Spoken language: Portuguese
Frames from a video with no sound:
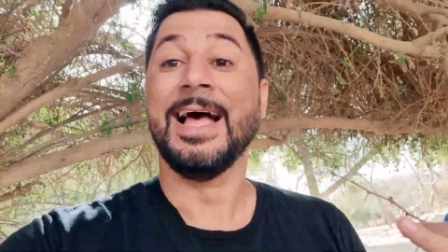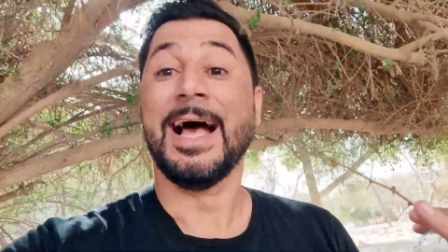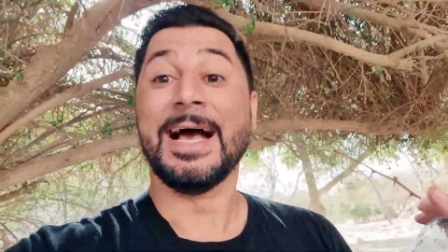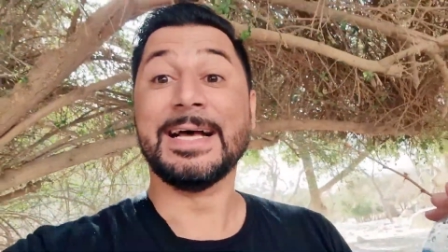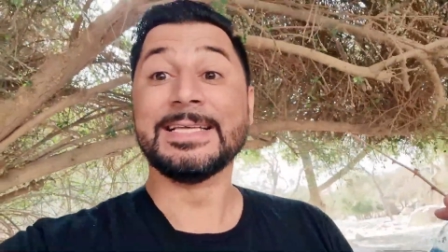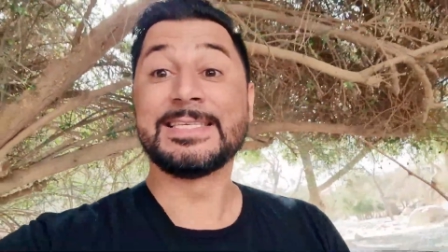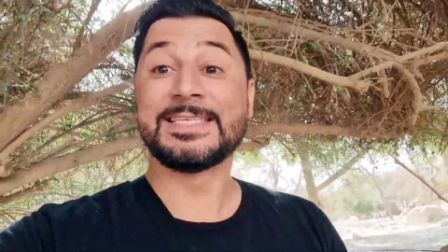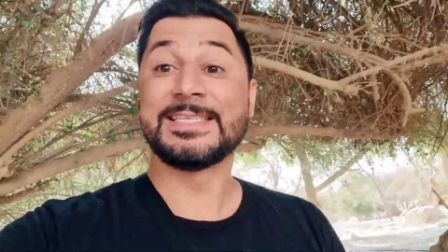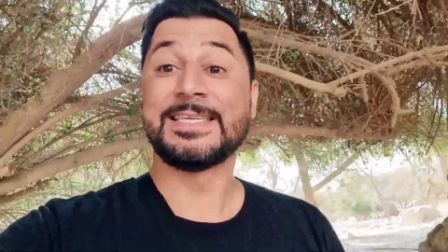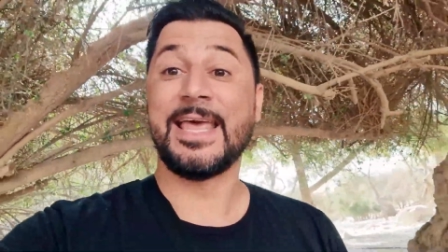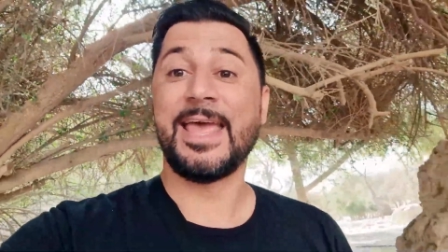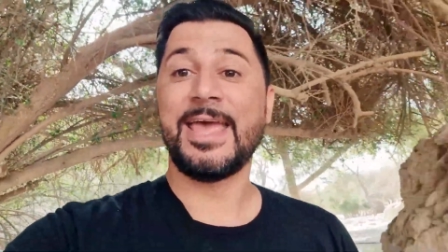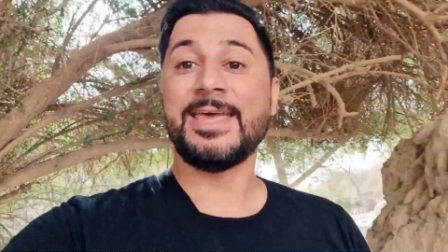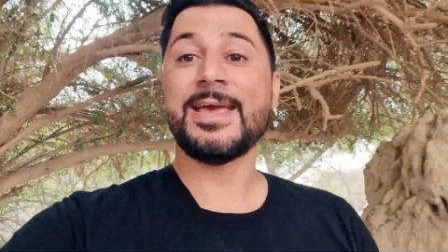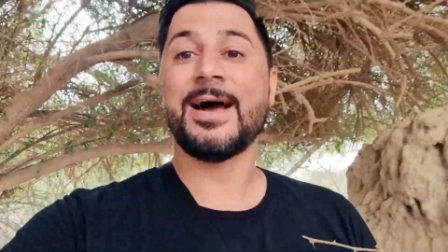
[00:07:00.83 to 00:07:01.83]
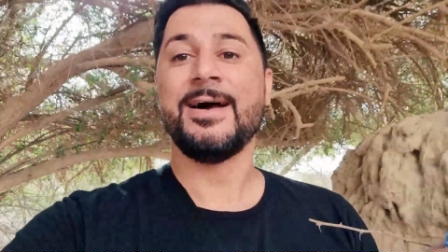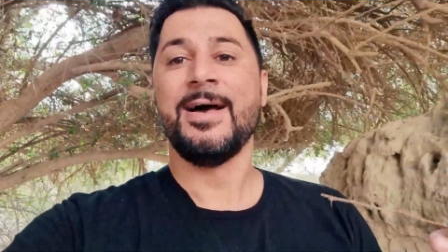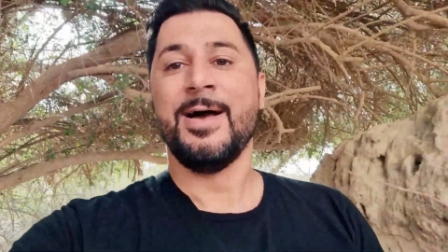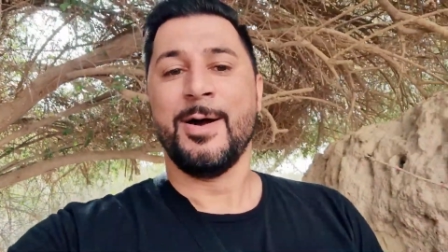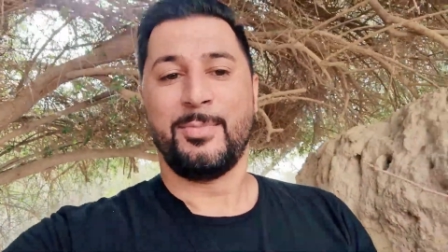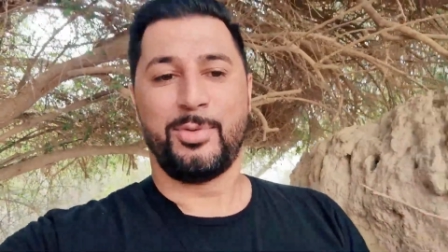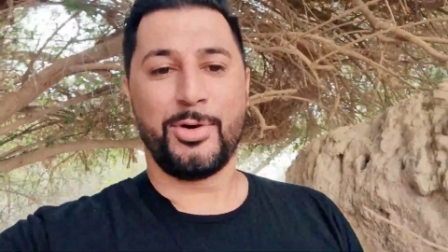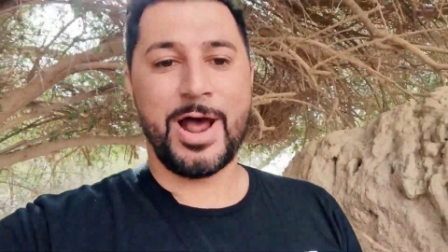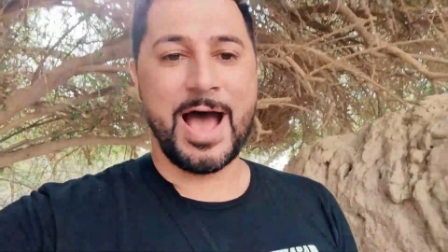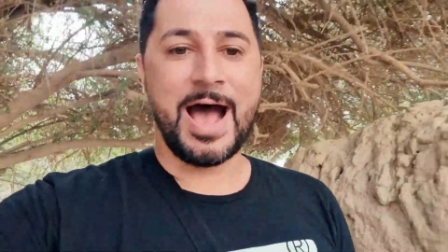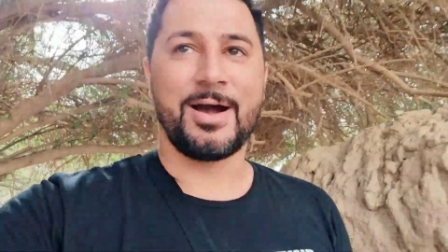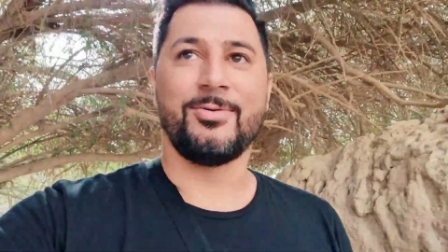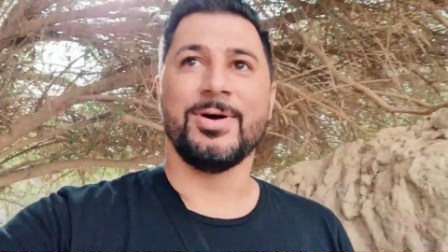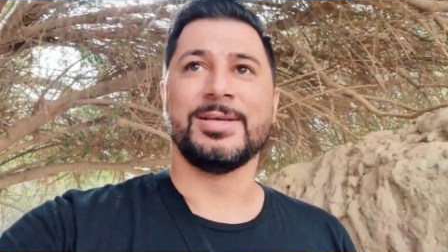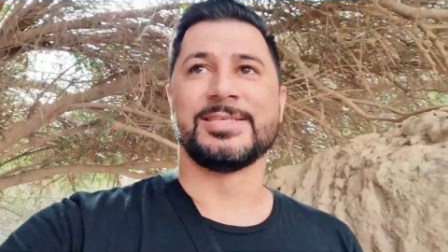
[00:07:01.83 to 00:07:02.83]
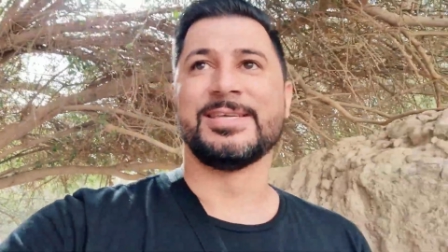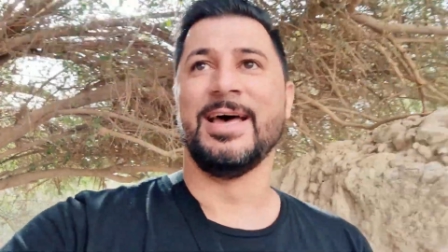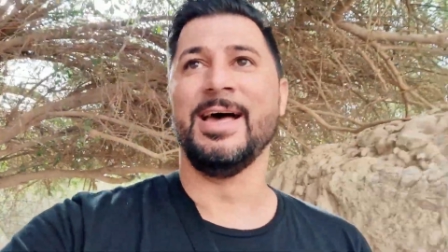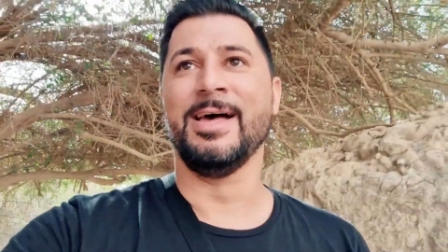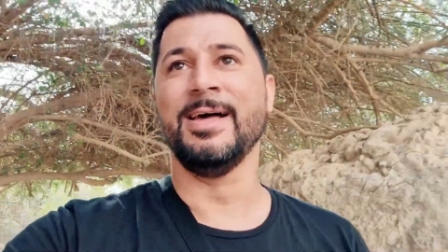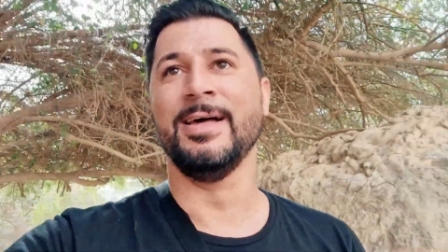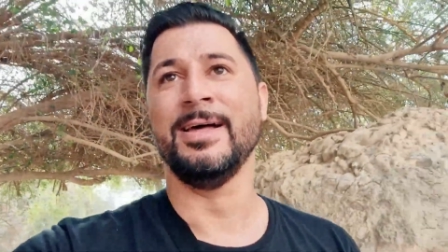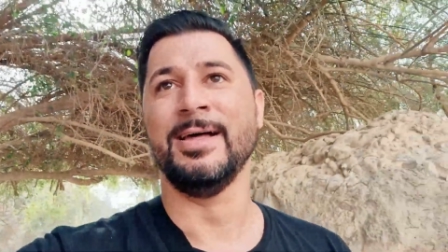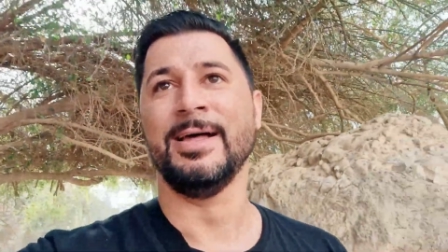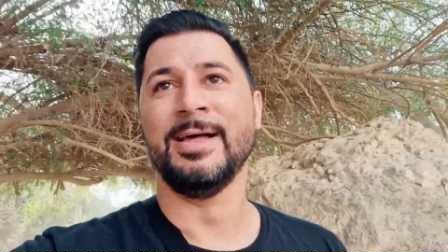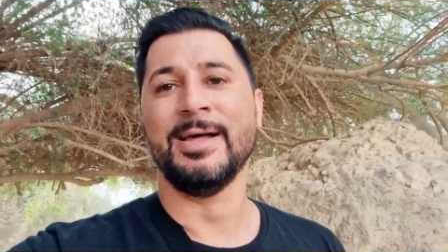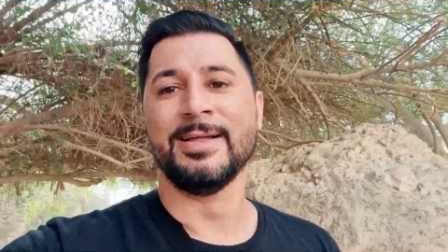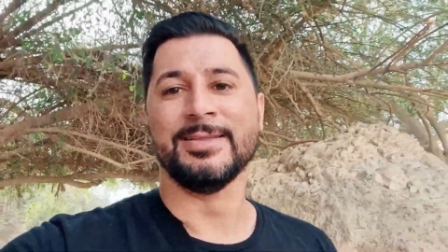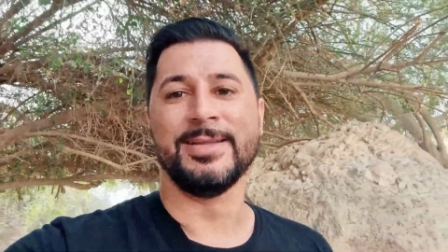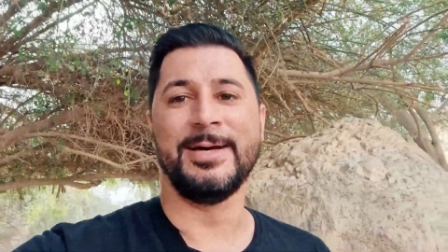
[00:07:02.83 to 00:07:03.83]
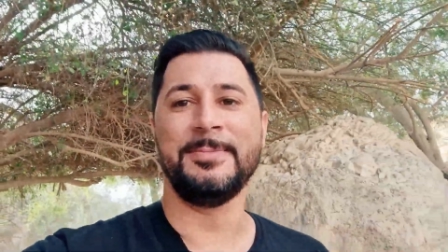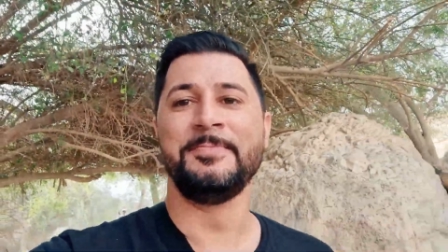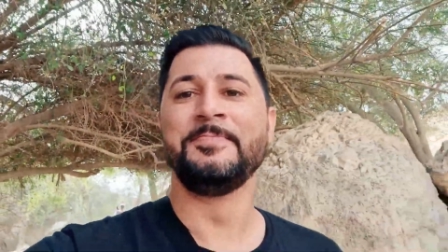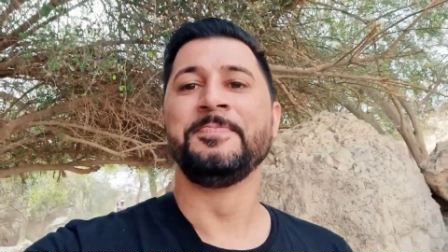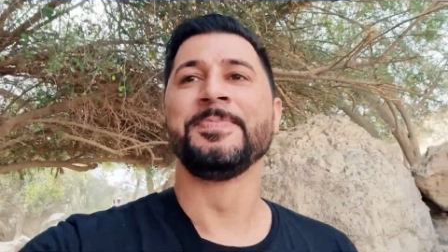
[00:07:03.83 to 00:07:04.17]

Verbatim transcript: anseia por águas, né?